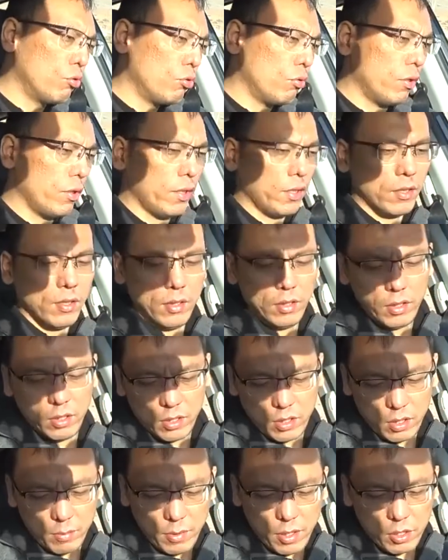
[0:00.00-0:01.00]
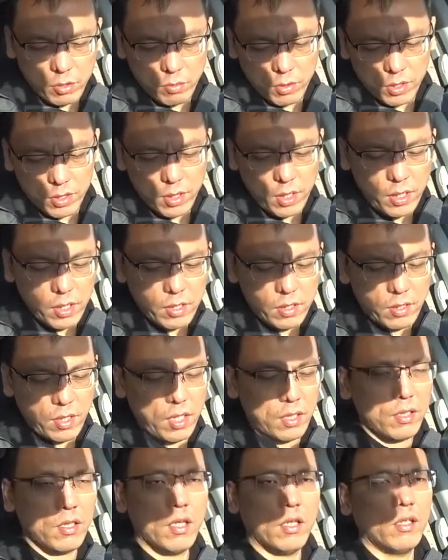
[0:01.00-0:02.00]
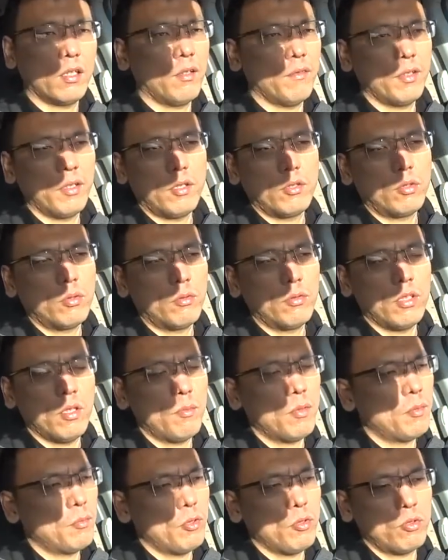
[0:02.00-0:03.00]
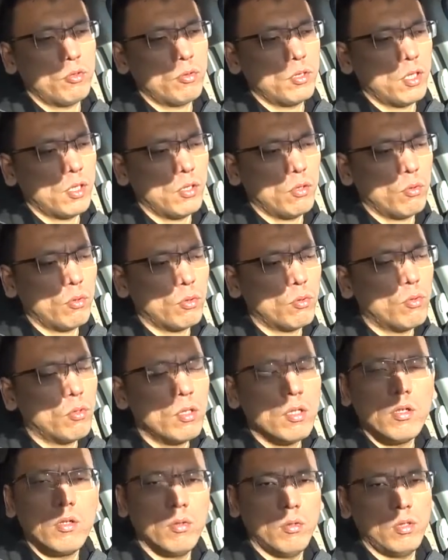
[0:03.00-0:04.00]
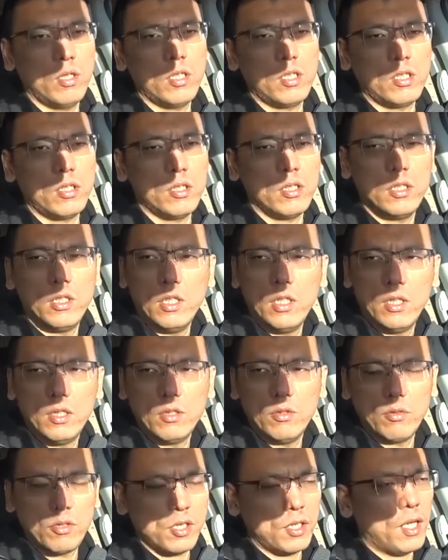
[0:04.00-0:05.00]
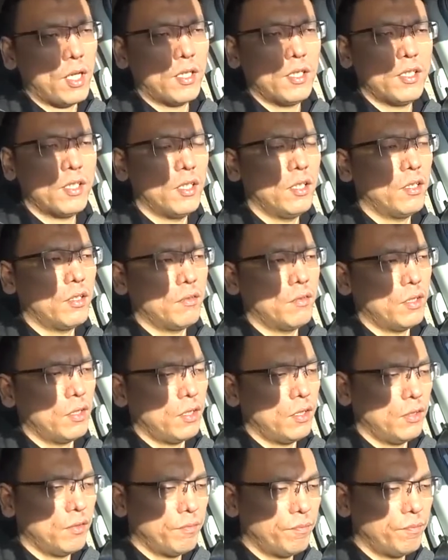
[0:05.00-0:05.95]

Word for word: 做得也可以。即便是我现在一直在 D 档的档位当中，也并没有出现更多的过热或者是有其他的一些类似问题，